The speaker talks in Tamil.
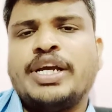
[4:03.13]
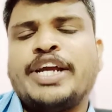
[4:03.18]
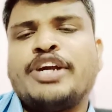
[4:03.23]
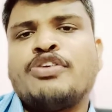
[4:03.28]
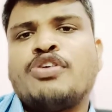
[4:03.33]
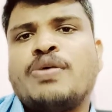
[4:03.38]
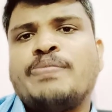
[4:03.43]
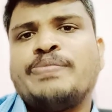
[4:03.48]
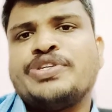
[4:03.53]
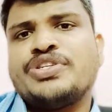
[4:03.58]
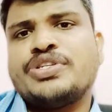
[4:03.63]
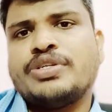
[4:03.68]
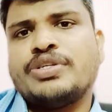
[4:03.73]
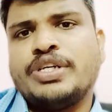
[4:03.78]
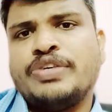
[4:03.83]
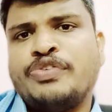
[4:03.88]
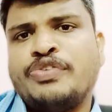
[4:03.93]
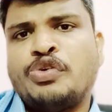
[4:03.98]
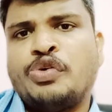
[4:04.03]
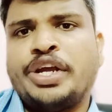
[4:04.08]
எக்கனாமிஸ்ட்
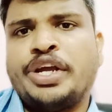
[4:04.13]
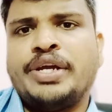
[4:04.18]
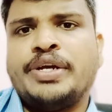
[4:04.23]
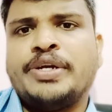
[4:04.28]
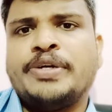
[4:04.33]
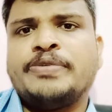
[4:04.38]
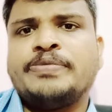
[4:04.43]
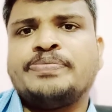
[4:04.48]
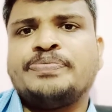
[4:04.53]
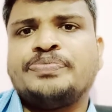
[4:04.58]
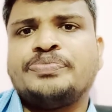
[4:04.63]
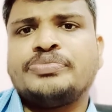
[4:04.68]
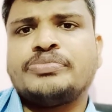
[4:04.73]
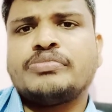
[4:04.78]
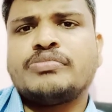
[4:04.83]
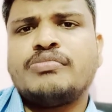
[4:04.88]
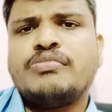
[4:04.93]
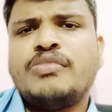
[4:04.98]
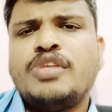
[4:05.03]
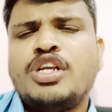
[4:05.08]
இவருடைய
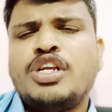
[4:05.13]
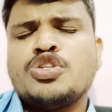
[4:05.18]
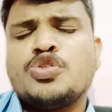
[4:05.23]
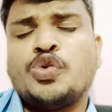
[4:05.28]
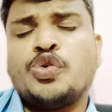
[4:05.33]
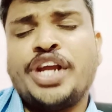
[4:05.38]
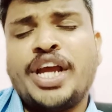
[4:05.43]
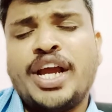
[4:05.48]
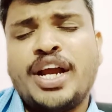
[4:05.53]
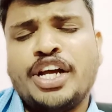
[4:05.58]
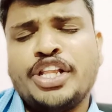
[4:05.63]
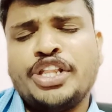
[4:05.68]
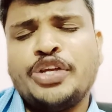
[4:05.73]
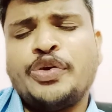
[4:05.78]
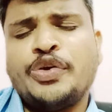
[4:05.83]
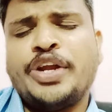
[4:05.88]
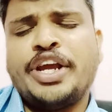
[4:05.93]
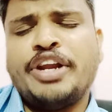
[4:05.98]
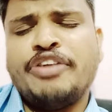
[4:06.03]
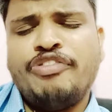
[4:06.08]
சோனியா
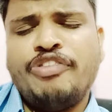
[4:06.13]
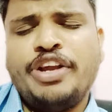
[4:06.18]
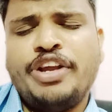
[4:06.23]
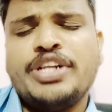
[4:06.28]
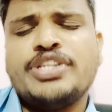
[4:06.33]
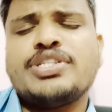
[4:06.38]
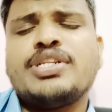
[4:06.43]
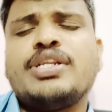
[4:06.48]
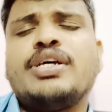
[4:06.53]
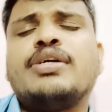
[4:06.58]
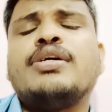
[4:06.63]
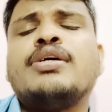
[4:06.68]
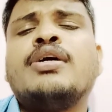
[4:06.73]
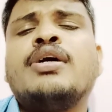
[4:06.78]
காந்தியோடைய இன்ஃப்ளூயன்ஸில்